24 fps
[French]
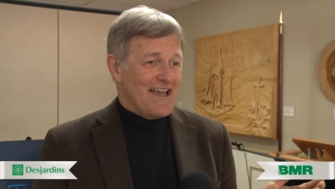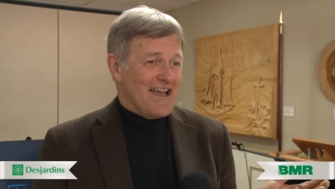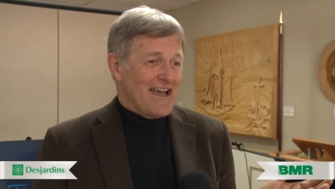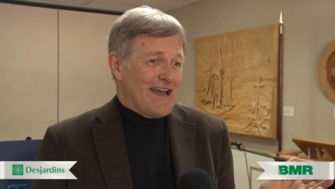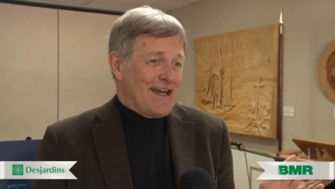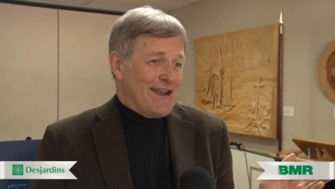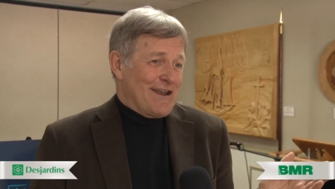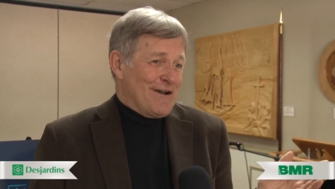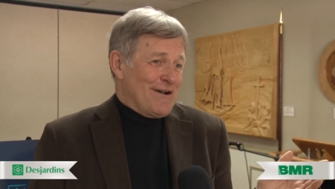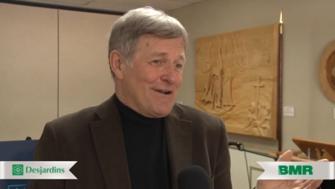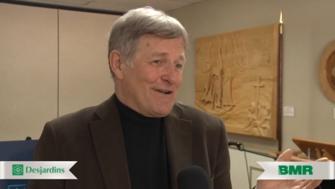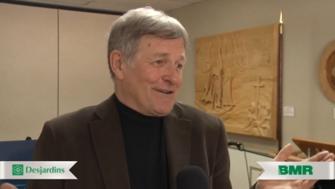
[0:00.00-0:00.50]

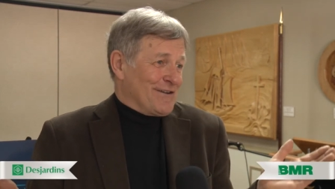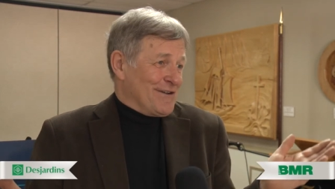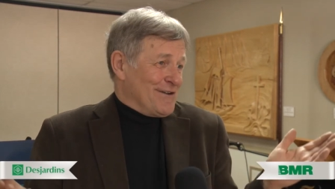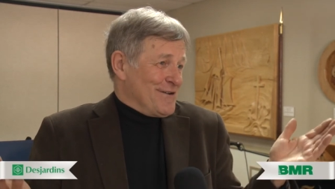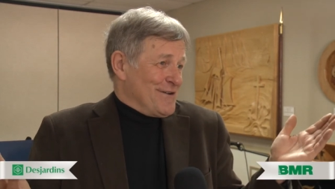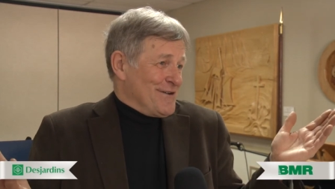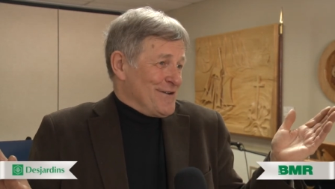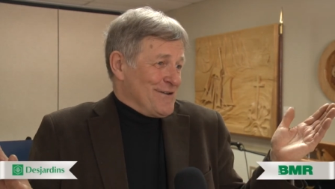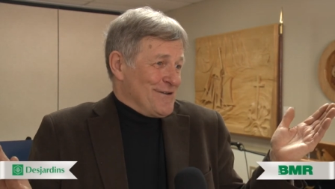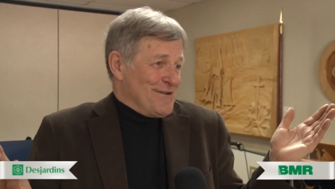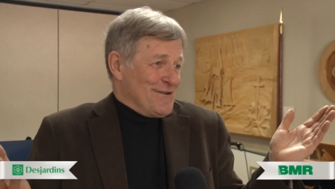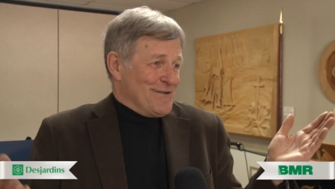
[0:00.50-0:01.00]
Alors,
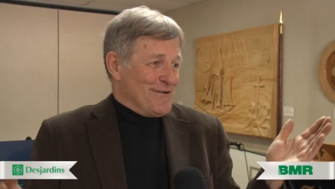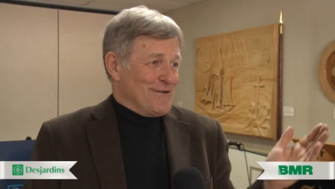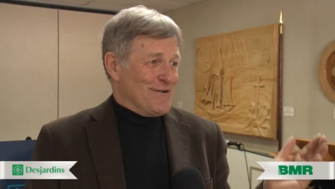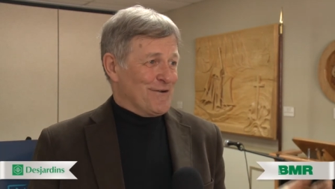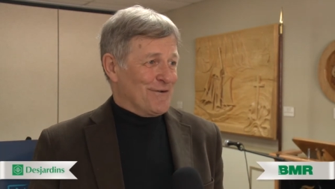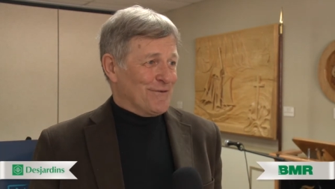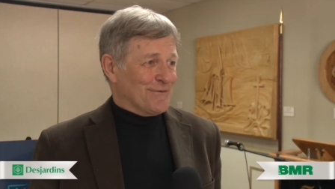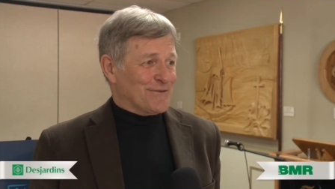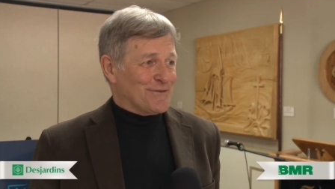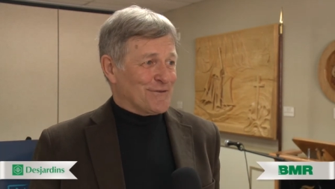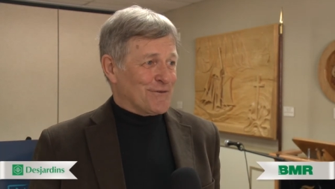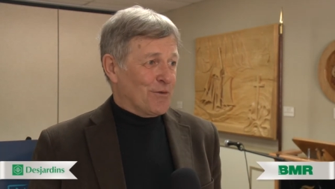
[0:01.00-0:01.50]

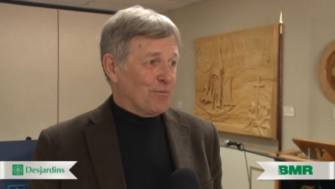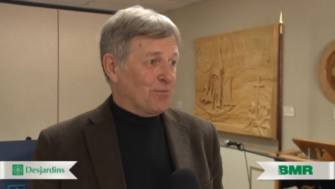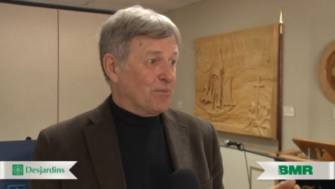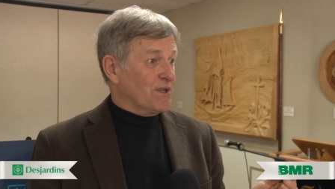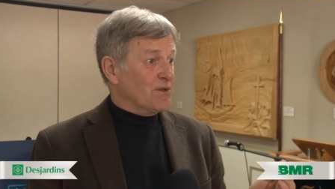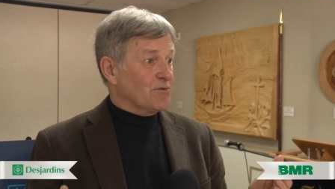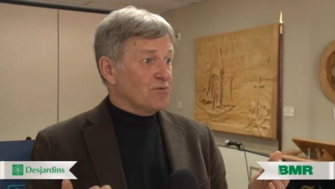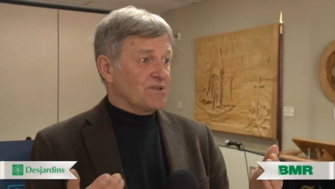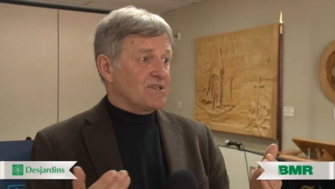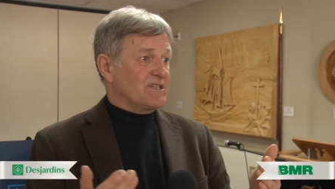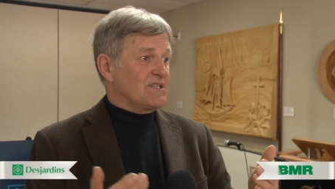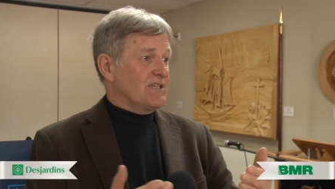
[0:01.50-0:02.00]
on se
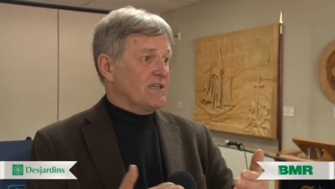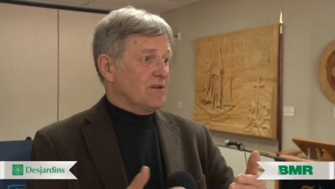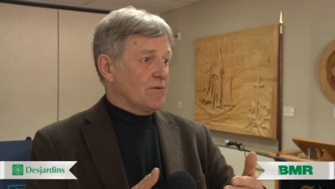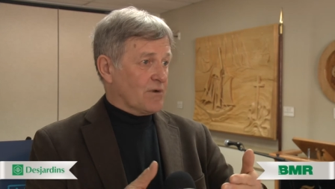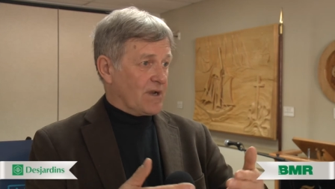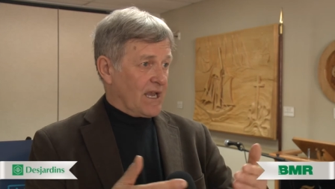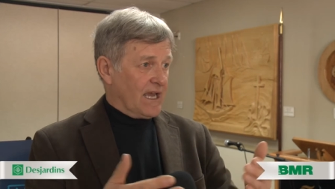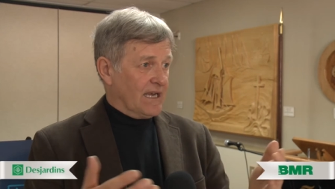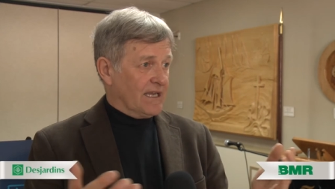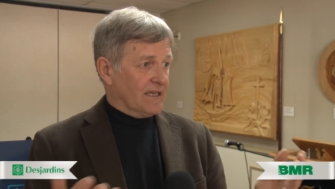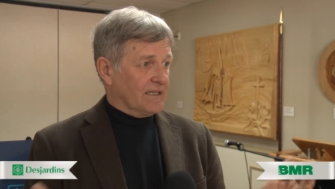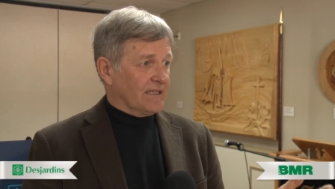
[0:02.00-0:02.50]
plie aussi au
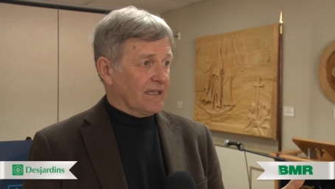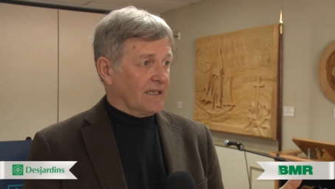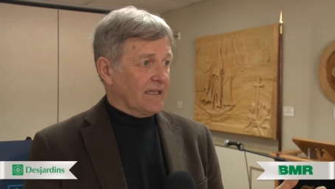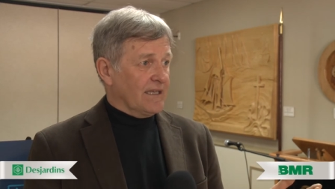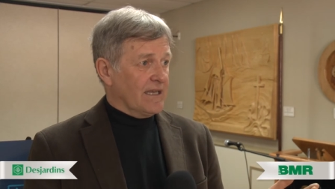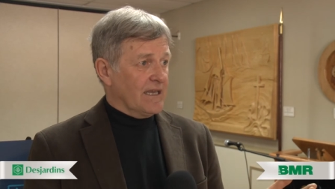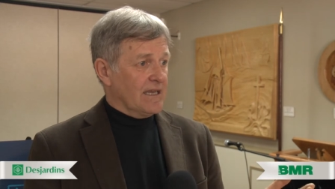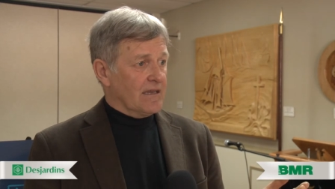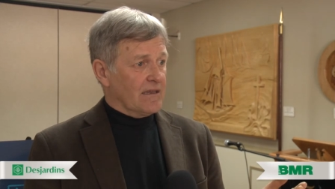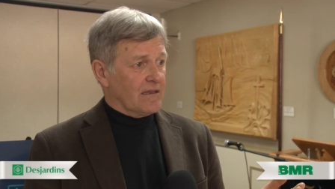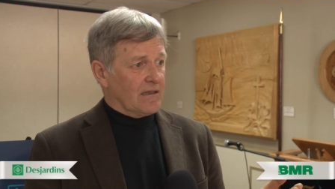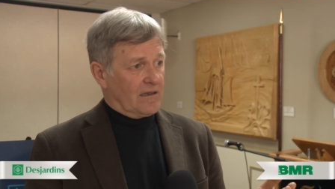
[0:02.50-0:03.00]

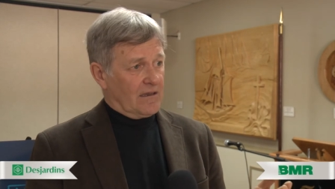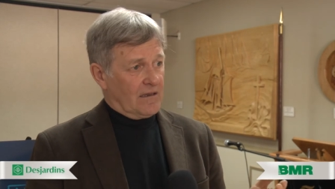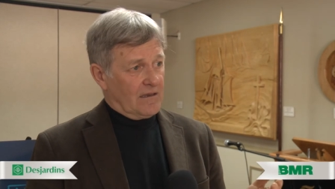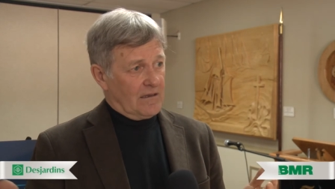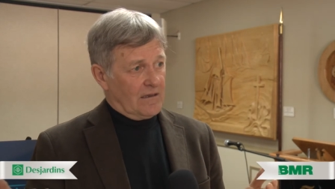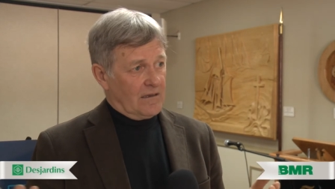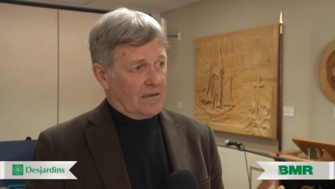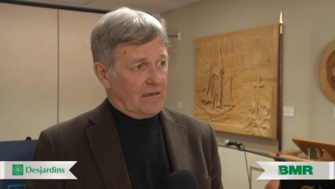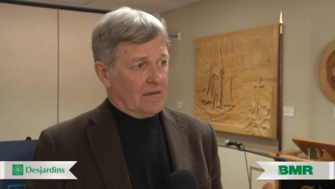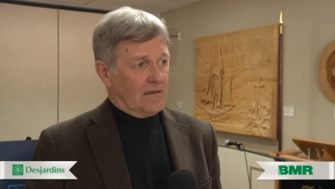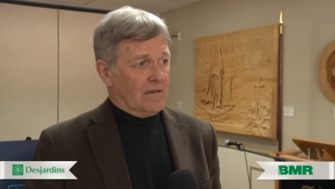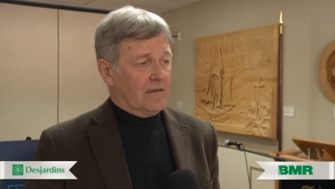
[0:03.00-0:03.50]
calendrier
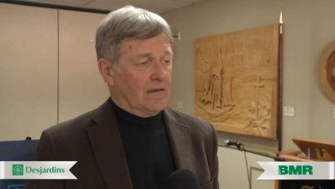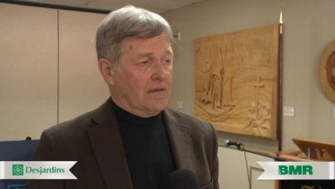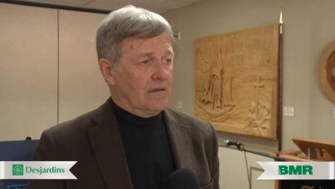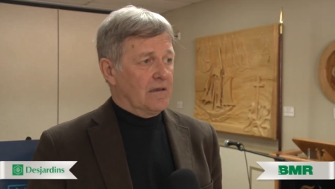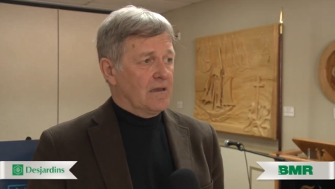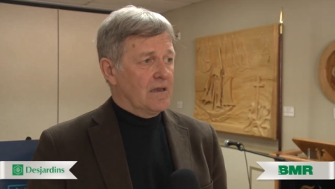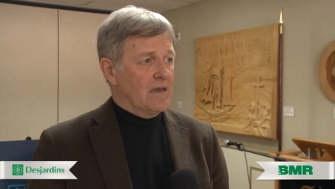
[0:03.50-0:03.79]
que